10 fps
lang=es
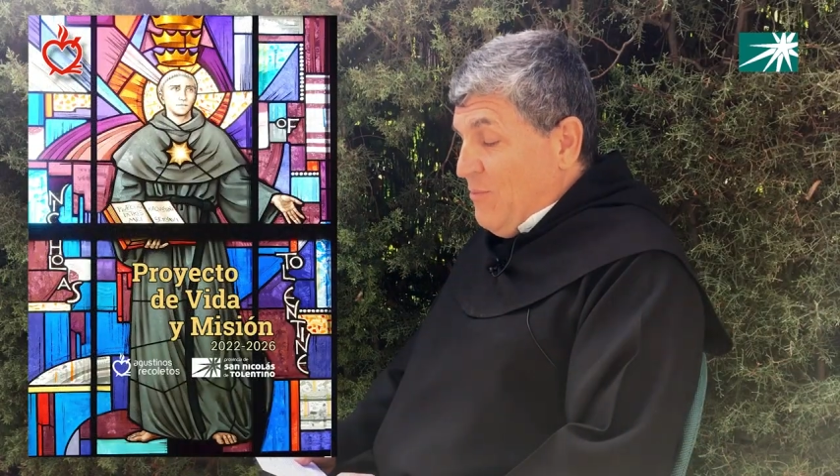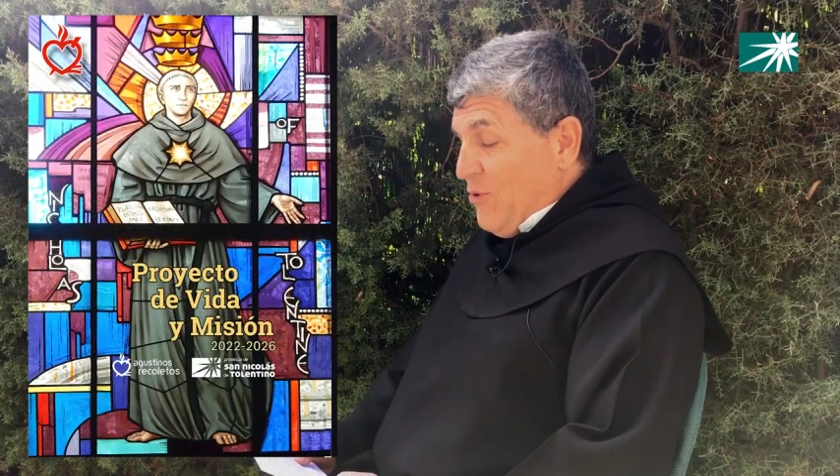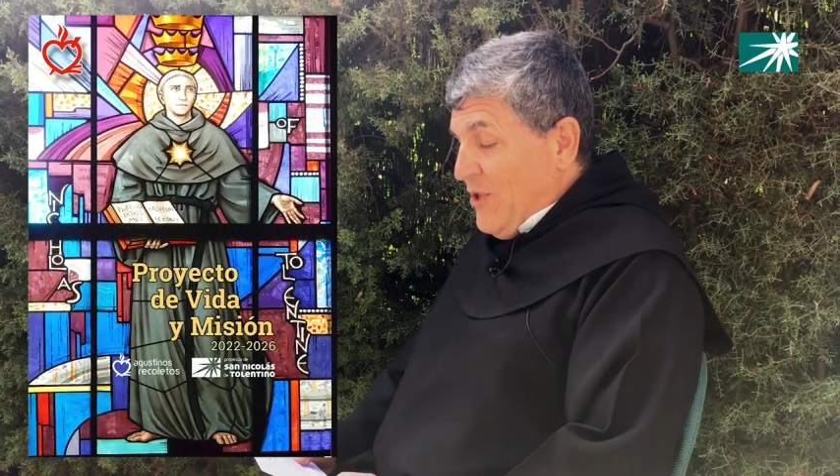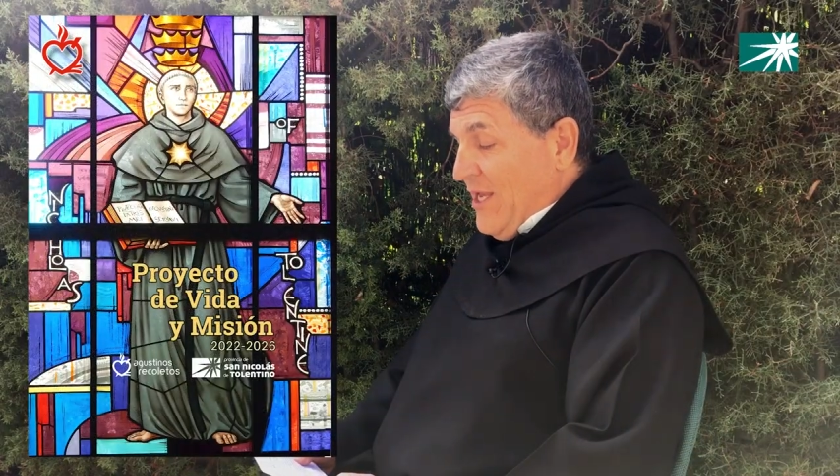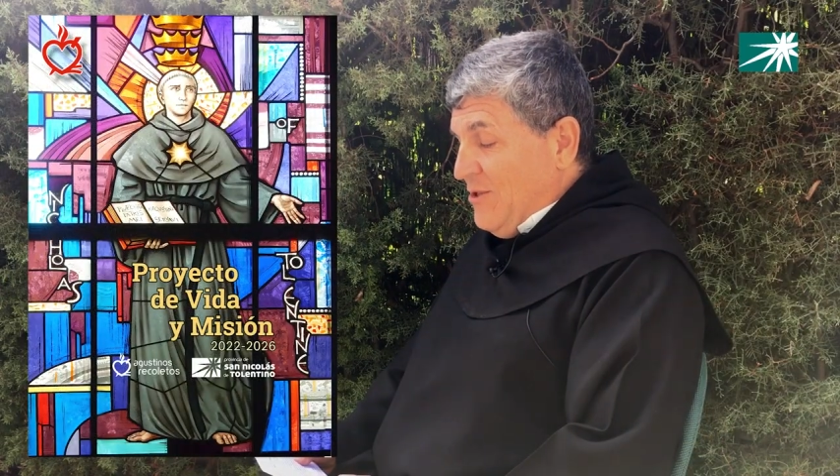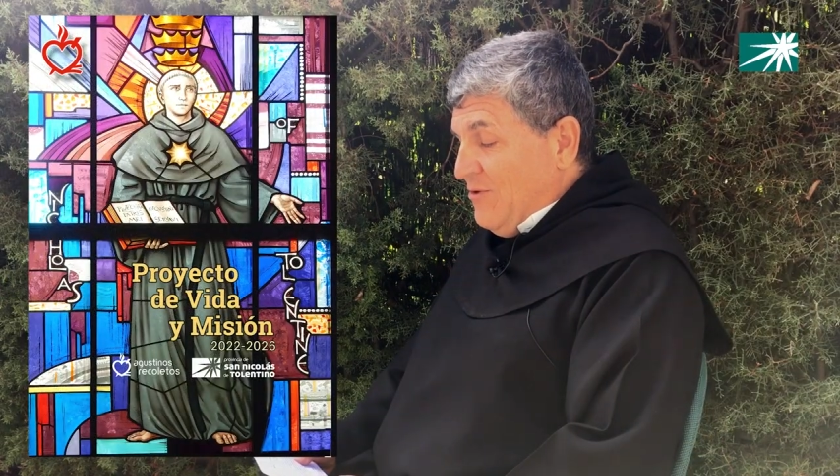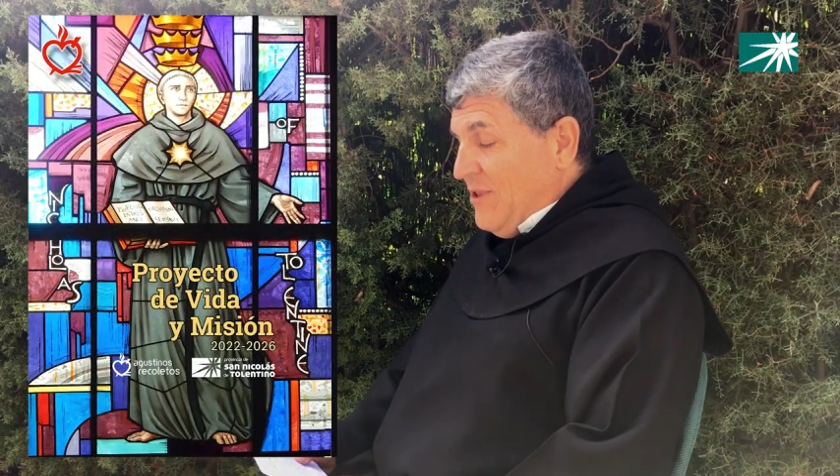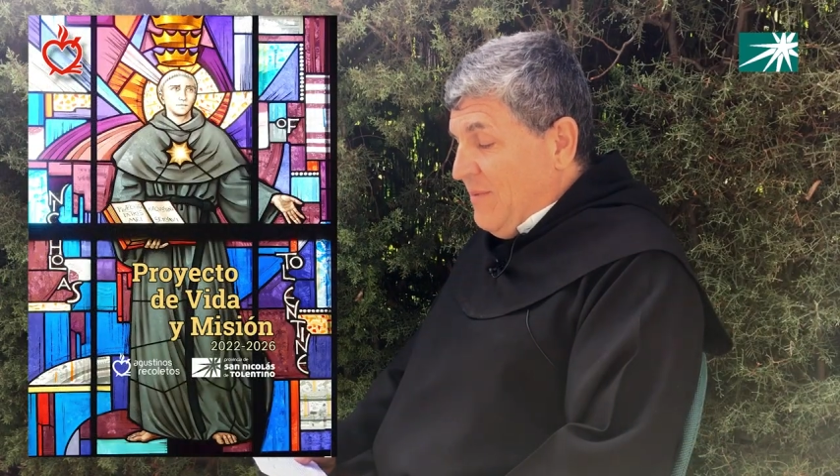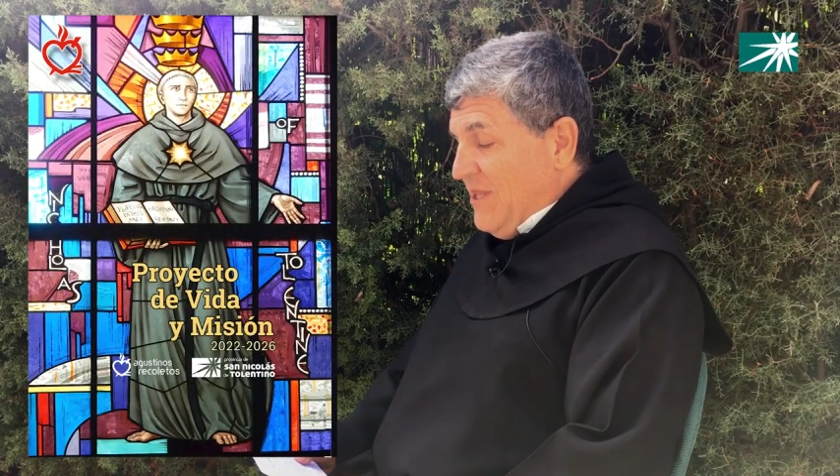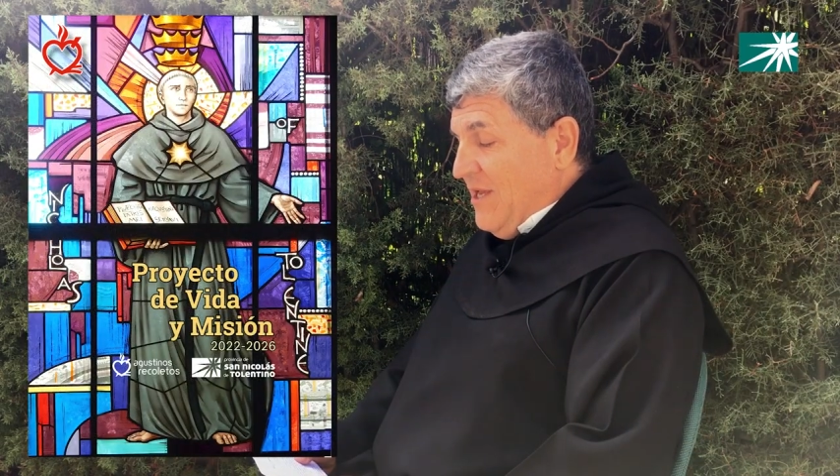el proyecto
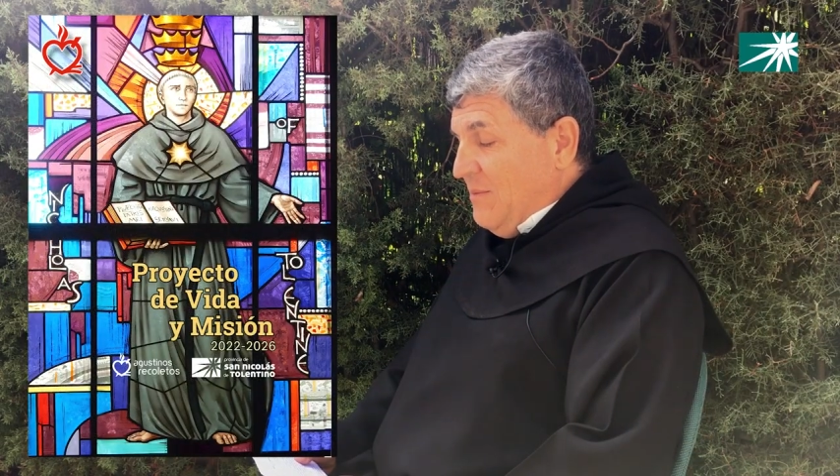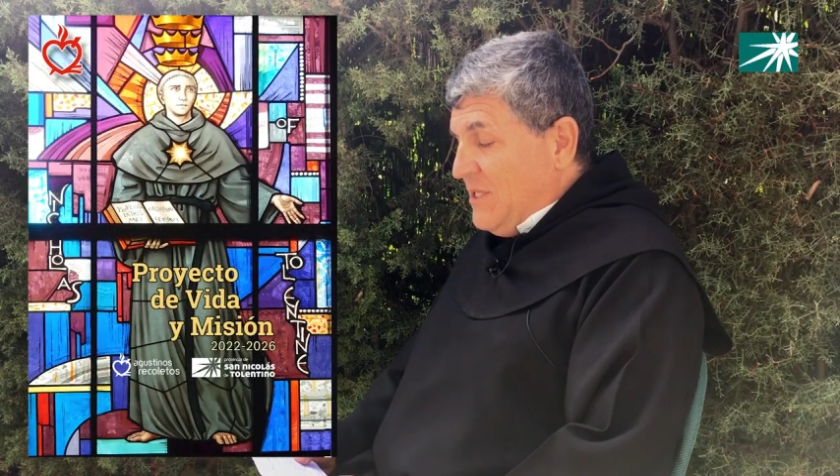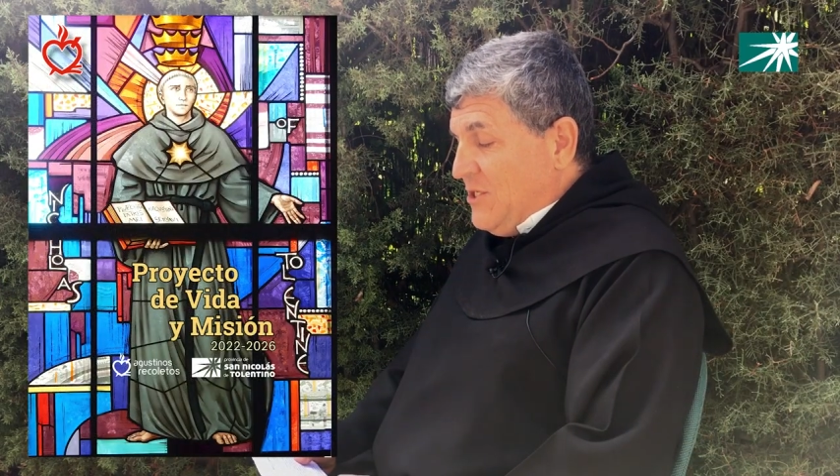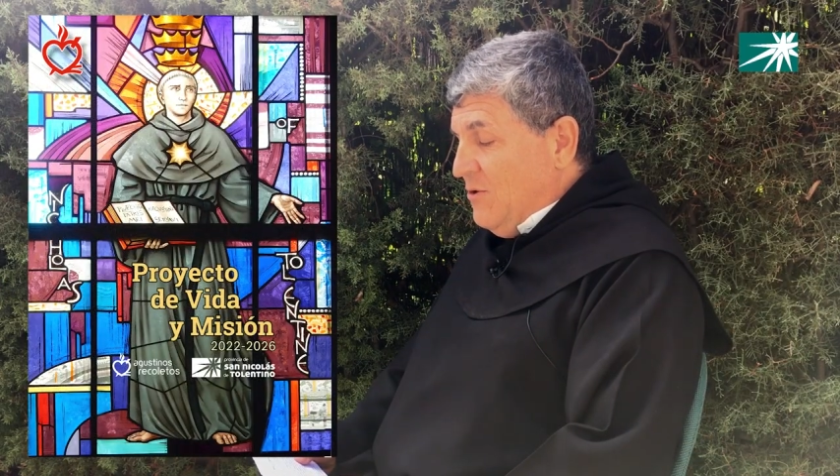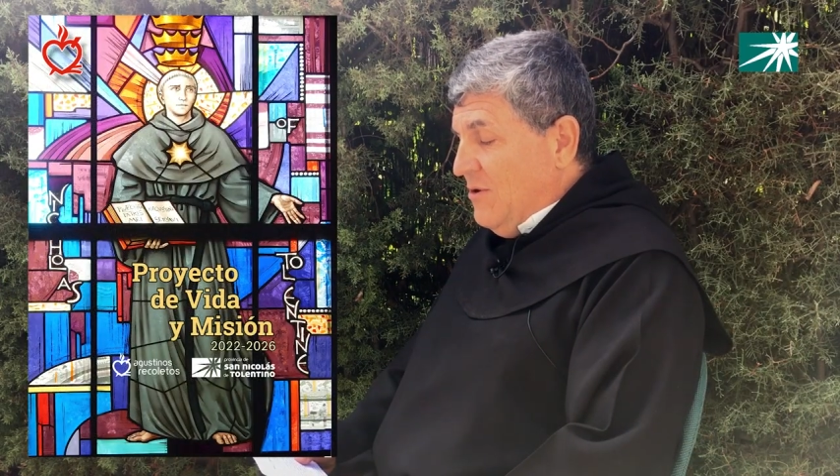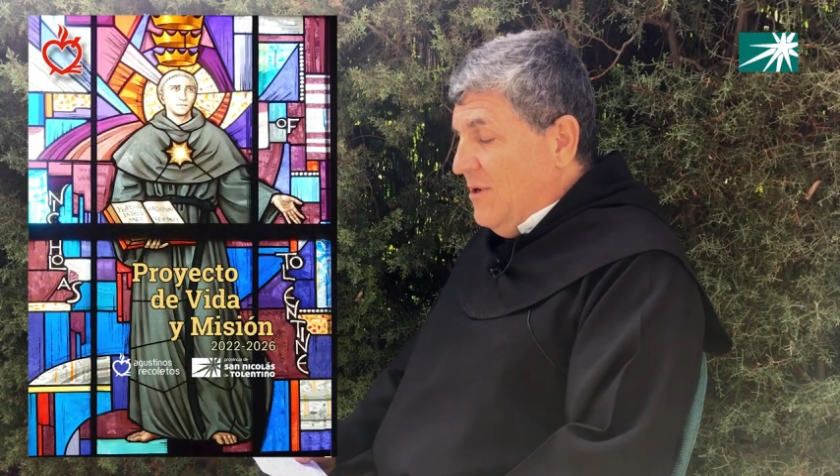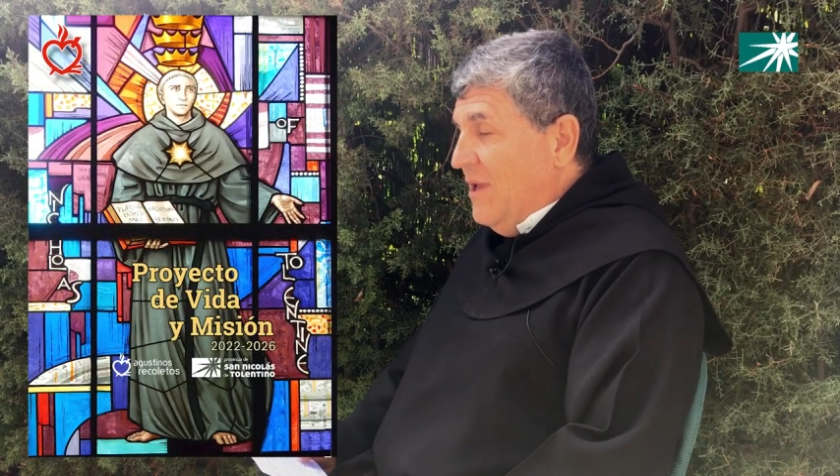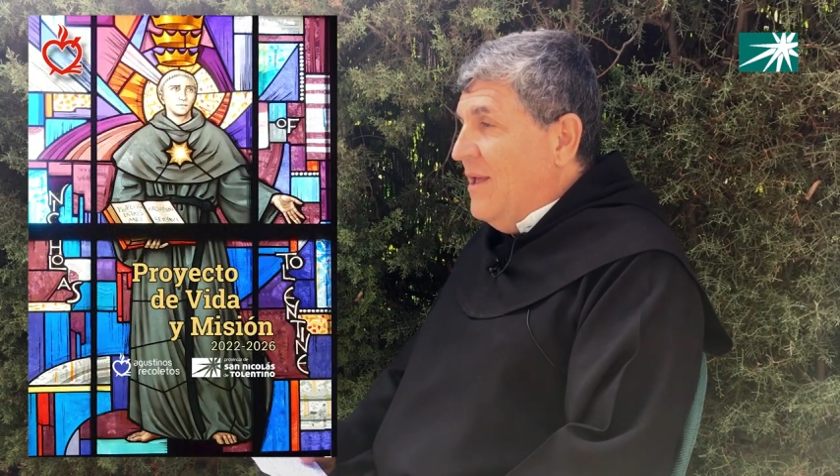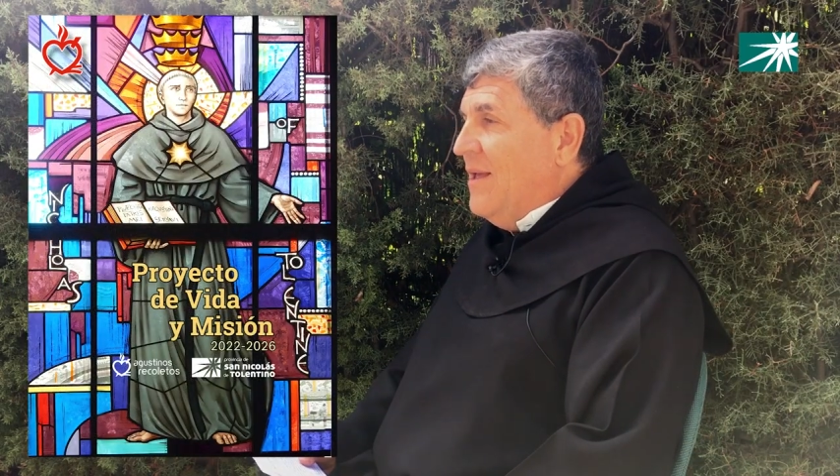de vida y misión